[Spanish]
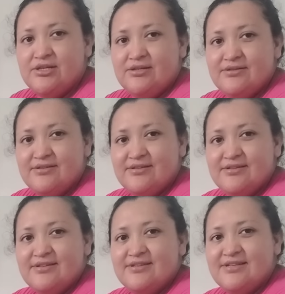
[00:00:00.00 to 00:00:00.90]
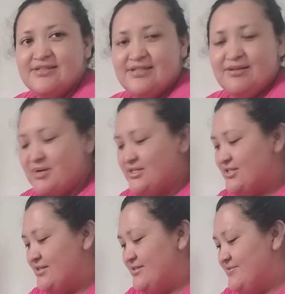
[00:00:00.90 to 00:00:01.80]
pache. Este
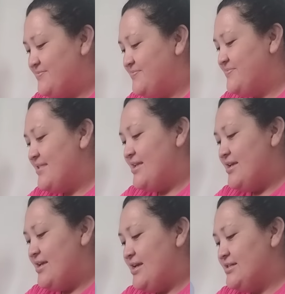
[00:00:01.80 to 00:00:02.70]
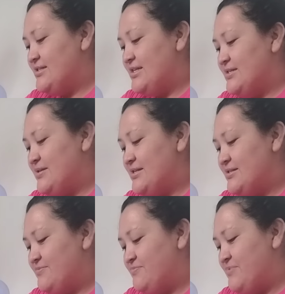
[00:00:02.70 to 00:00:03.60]
pache. Es, es,
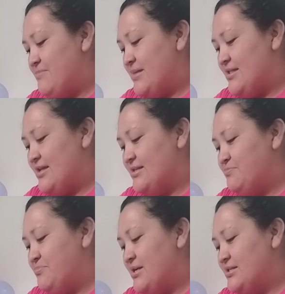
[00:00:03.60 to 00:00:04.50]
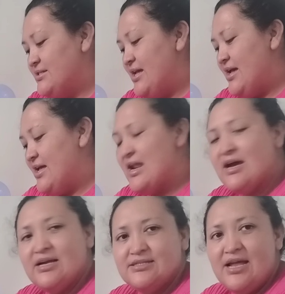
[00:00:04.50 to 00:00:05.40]
es, este, la
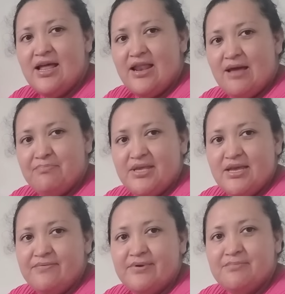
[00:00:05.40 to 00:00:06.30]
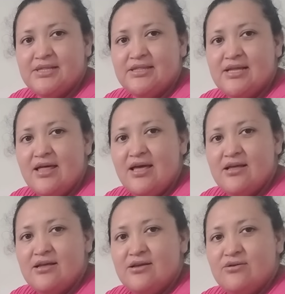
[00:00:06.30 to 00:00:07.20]
cáscara de la piña fermentada
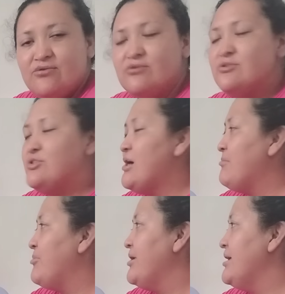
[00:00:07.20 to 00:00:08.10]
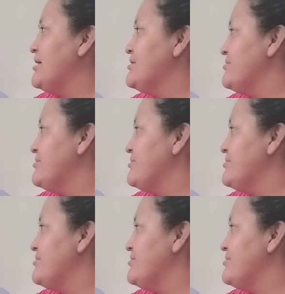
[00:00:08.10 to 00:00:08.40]
con chamoy y eso.